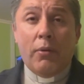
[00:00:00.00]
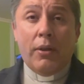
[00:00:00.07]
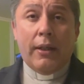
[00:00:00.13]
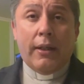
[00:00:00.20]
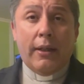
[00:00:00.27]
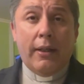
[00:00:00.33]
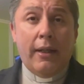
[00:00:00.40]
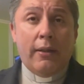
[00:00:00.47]
de
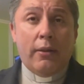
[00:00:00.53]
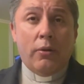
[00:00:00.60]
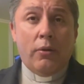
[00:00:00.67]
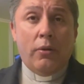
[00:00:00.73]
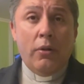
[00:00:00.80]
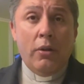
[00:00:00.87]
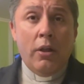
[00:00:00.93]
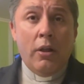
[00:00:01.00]

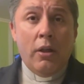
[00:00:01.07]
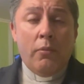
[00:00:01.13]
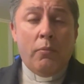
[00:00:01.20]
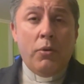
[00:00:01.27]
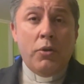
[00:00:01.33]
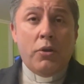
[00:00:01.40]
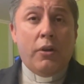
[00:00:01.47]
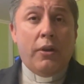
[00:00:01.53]
Cristo.
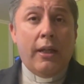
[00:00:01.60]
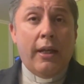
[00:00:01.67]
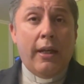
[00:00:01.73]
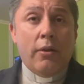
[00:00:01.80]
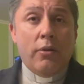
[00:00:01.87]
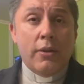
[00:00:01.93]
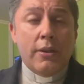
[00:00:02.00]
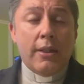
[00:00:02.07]
Muchos de
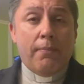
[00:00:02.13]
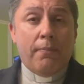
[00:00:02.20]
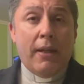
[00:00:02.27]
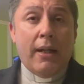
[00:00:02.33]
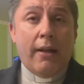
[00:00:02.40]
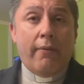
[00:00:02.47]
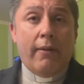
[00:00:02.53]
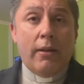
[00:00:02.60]
ellos
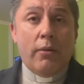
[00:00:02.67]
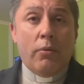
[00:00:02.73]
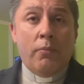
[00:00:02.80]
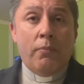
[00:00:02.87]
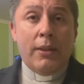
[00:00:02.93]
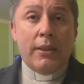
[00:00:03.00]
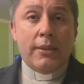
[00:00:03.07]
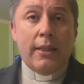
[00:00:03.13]
esperaban
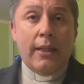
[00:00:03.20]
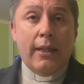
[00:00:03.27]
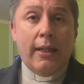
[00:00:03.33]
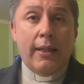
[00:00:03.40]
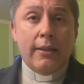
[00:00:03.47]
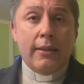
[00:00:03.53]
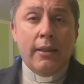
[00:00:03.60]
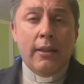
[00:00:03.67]
un
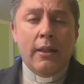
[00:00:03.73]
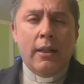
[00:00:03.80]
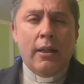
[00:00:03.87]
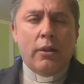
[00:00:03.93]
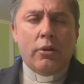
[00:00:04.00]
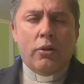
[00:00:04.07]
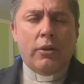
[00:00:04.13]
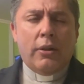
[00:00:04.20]
Mesías
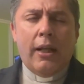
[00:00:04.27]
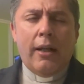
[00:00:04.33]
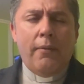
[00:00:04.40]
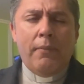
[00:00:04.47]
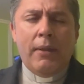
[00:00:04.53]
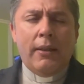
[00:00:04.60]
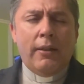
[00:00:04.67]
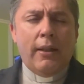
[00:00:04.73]

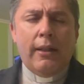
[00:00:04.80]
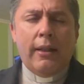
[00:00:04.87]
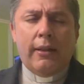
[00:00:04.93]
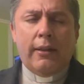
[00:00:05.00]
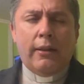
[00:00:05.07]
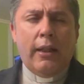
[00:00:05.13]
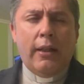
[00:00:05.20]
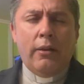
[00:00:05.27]
totalmente
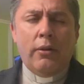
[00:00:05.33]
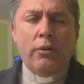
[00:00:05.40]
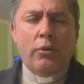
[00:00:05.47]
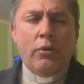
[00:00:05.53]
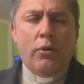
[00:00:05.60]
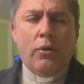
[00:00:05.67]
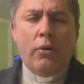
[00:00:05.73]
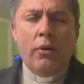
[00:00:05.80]

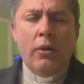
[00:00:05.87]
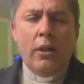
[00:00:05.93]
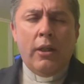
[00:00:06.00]
distinto,